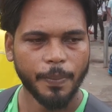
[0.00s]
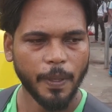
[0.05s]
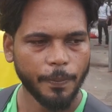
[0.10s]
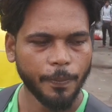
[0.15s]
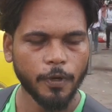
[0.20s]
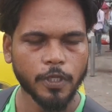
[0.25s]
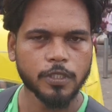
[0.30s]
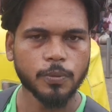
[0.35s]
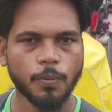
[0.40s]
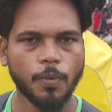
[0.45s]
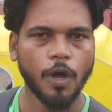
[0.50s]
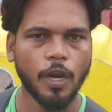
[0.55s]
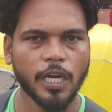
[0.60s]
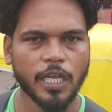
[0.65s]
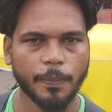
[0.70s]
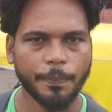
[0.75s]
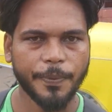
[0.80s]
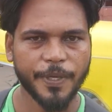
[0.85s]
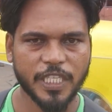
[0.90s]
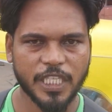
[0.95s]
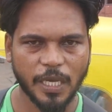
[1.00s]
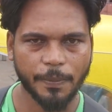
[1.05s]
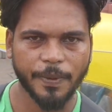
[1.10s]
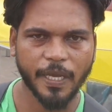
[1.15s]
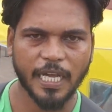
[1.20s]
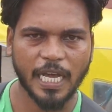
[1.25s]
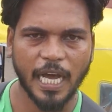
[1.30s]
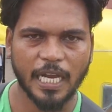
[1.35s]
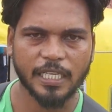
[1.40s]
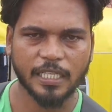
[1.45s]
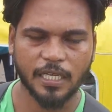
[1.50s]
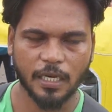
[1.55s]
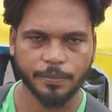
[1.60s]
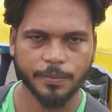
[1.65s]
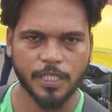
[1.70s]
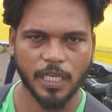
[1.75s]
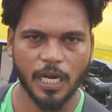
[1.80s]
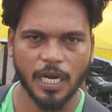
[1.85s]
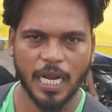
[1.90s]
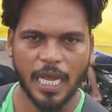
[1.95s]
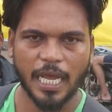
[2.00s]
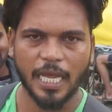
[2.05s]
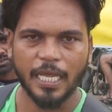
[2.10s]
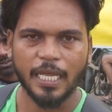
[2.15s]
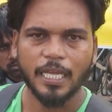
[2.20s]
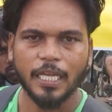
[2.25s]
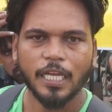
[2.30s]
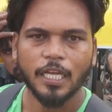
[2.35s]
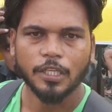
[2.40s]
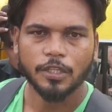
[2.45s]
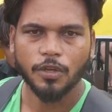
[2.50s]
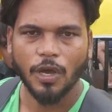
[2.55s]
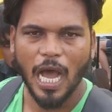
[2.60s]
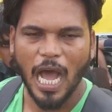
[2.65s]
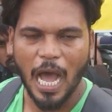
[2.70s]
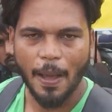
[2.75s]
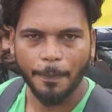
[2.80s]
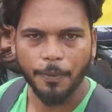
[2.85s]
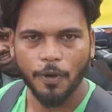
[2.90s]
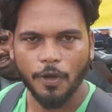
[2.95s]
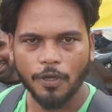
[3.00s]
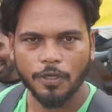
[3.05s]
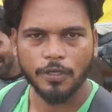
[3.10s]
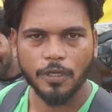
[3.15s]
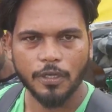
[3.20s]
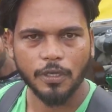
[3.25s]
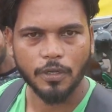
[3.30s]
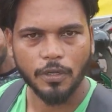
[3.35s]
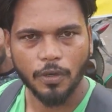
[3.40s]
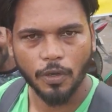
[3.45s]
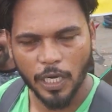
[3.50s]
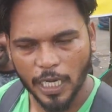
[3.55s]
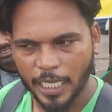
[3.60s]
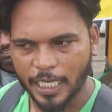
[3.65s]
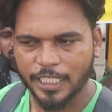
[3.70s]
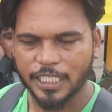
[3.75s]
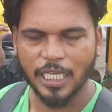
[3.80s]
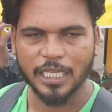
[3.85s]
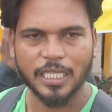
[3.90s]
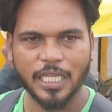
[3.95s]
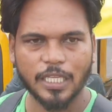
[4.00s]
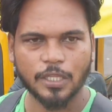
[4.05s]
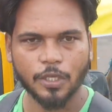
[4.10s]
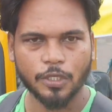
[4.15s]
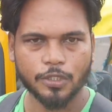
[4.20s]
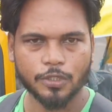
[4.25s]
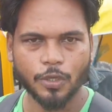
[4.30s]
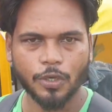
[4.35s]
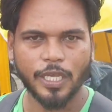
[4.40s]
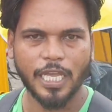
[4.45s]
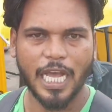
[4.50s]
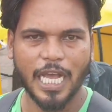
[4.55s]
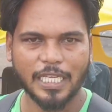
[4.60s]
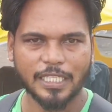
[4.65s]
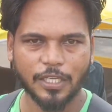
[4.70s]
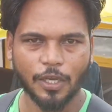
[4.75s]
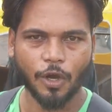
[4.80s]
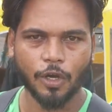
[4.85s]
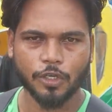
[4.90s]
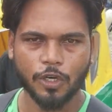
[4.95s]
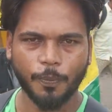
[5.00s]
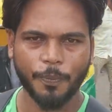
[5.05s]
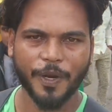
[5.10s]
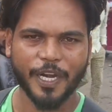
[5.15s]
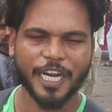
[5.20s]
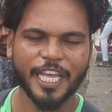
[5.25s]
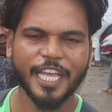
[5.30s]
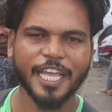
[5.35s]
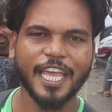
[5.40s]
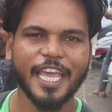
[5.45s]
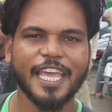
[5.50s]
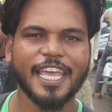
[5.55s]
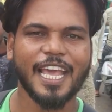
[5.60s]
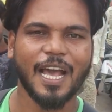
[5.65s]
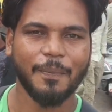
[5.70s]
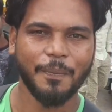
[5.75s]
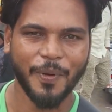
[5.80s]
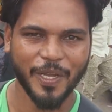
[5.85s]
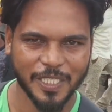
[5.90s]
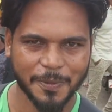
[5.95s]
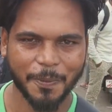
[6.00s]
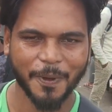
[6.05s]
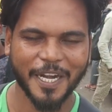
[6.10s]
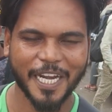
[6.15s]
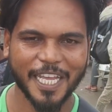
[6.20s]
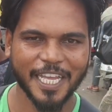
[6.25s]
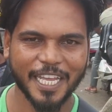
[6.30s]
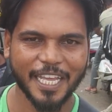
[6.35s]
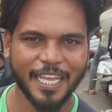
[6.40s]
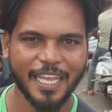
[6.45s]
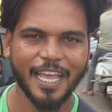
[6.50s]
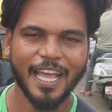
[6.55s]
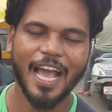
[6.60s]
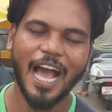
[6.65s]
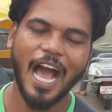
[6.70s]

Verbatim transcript: पीपल्स मॉल के पीछे में कार्यक्रम चल रहा है तो आप लोग को तो लेके चलते हैं दोस्तों यहाँ से ऑटो पकड़ेंगे या बस पकड़ेंगे